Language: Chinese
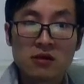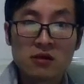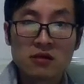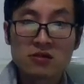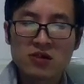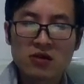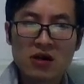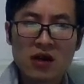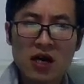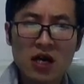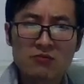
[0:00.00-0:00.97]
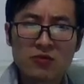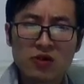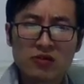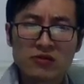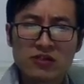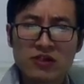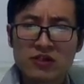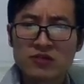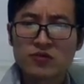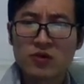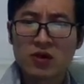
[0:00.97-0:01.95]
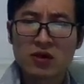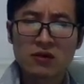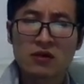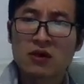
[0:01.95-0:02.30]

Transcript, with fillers: 叫 amour de s o r